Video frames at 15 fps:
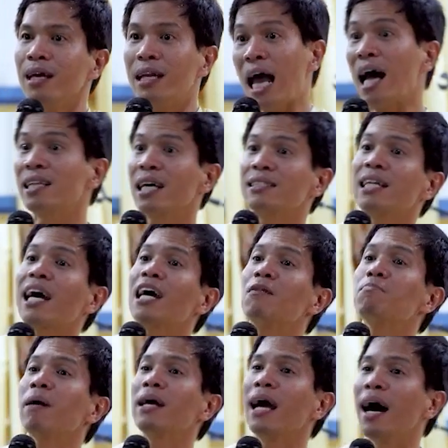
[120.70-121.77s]

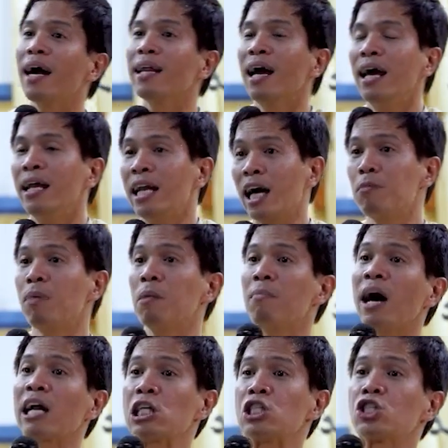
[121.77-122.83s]
Nadagdagan pa yan ng ibang
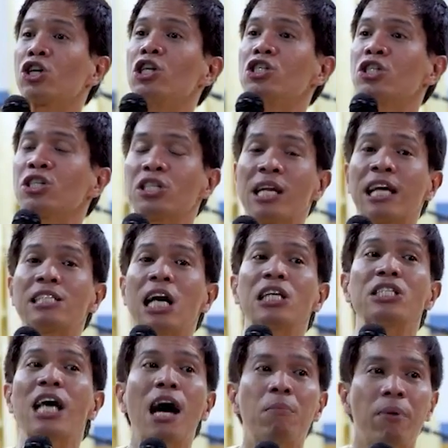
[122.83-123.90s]
mga researchers na
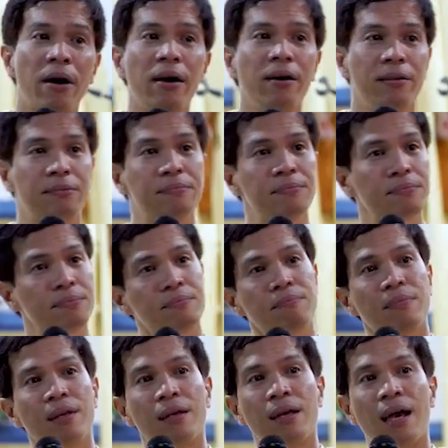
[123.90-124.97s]
nagsasabi,
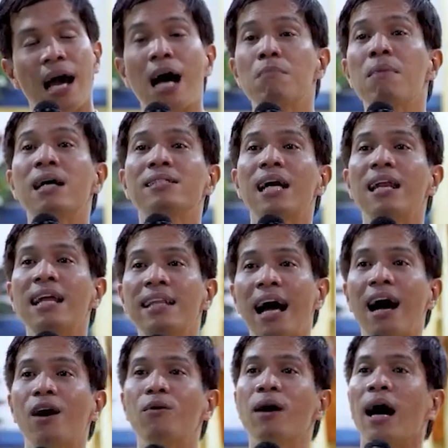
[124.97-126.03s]
ang Magdala
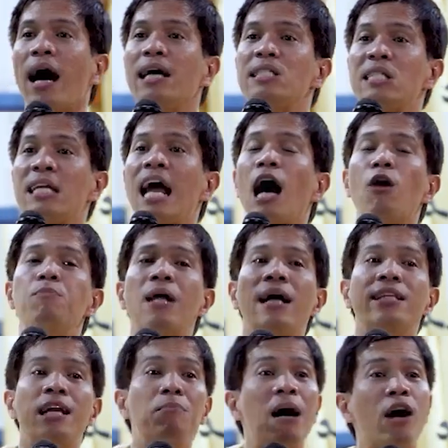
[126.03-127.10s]
daw ay sinakop
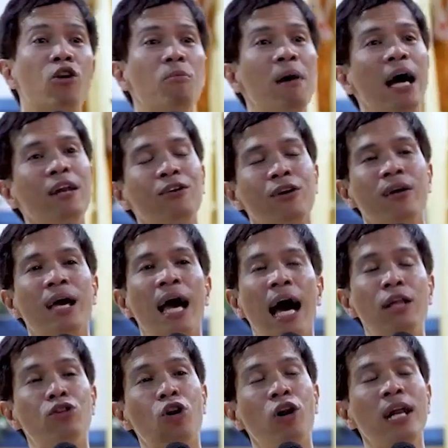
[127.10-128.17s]
dati ng mga Romano.
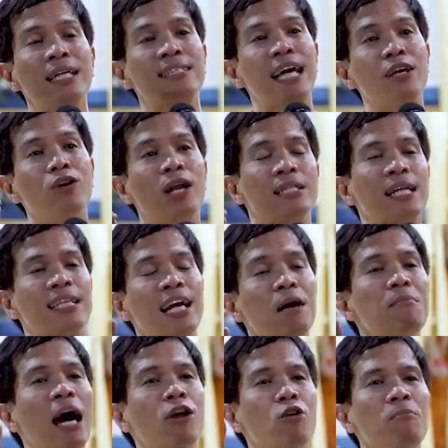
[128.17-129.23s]
At doon nagtayo, nagtataga
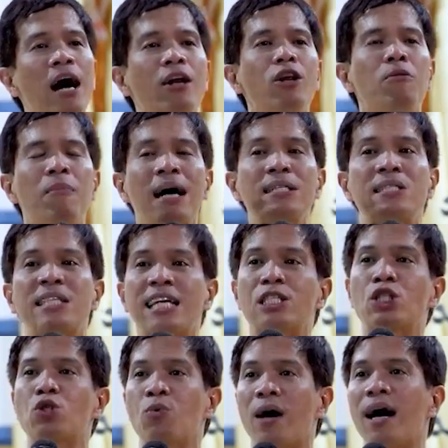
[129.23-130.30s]
mga Romano ng mga
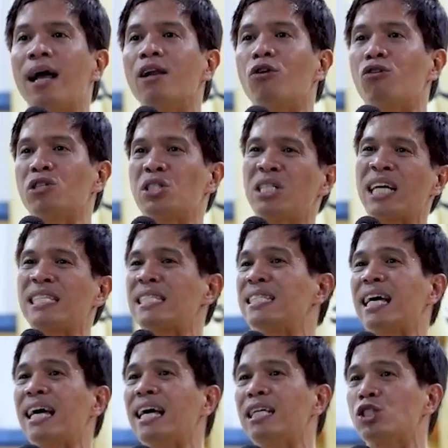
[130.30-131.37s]
sexual or sex
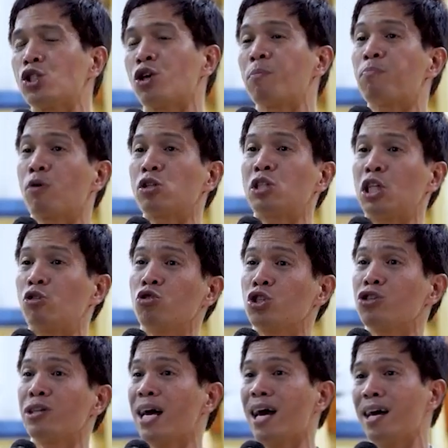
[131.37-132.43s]
dance or
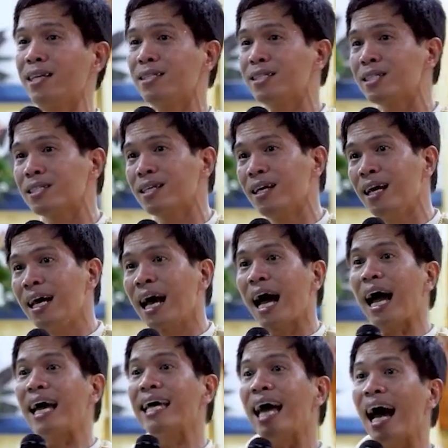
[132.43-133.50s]
prostitution dance.
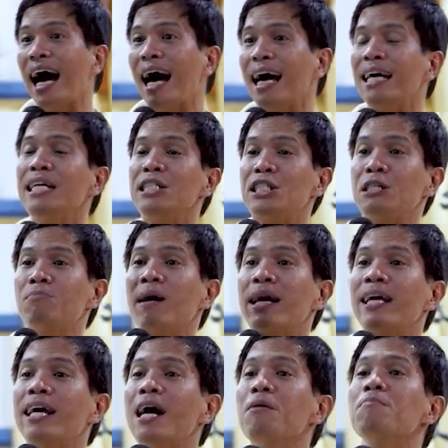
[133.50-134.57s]
Kaya si
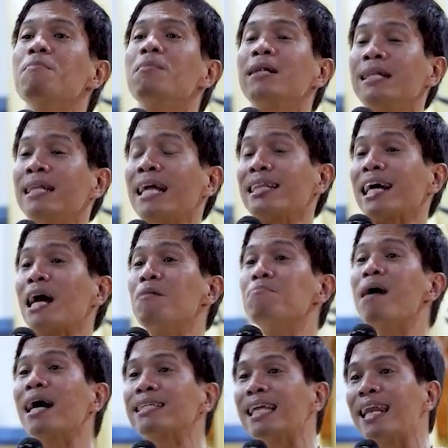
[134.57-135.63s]
Maria na taga
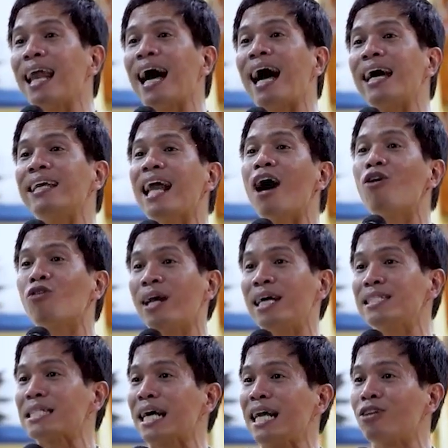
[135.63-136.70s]
Magdala ay
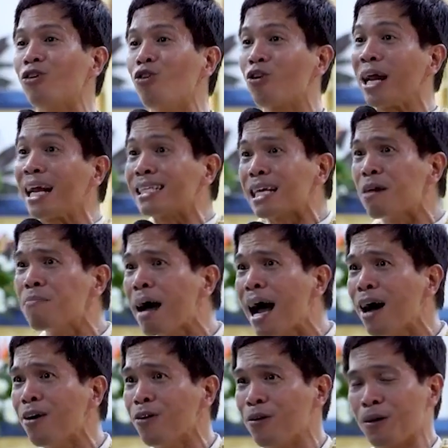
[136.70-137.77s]
naugnay sa ganitong uri ng
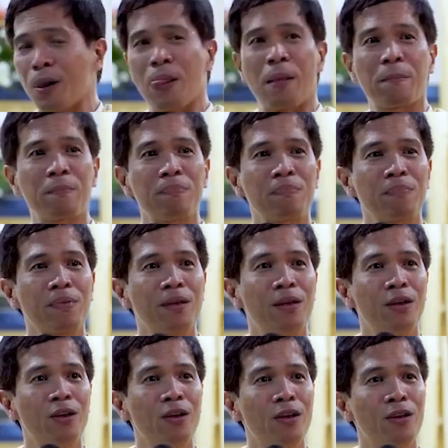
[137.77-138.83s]
trabaho.
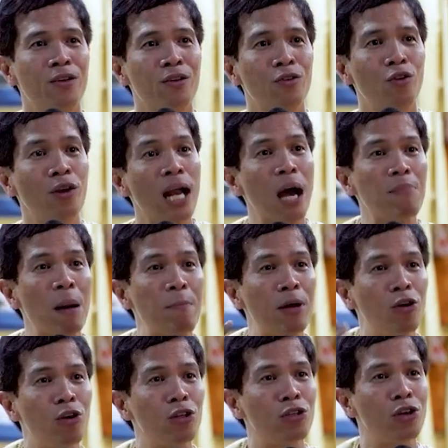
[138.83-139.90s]
Kung
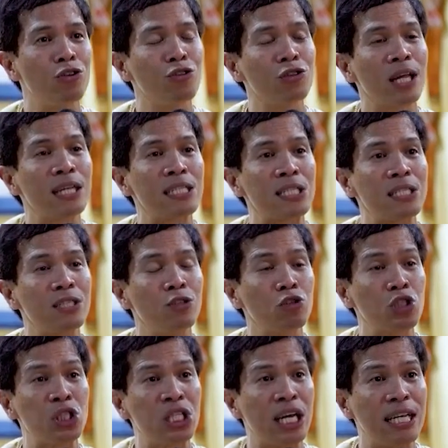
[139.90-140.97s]
napapanood nyo yung,
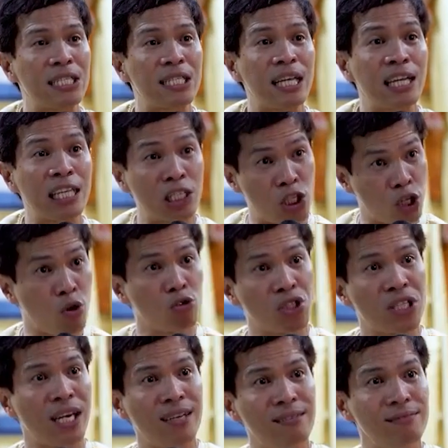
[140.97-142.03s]
yung series ng The
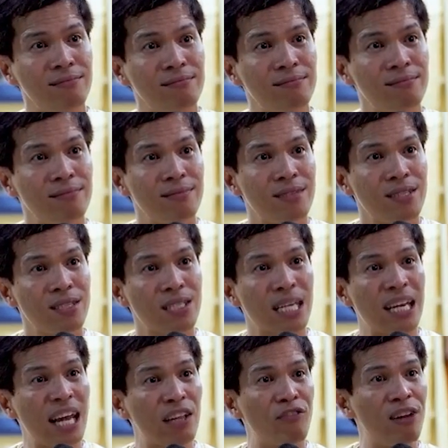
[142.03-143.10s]
Chosen,
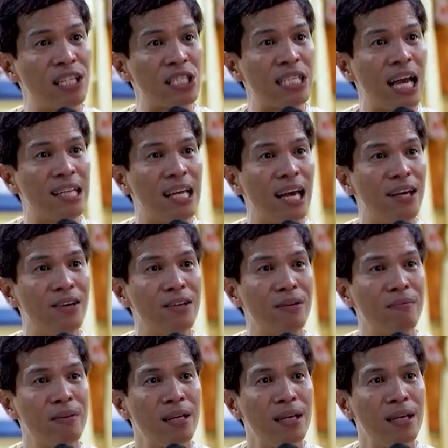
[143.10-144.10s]
sa Netflix yata yon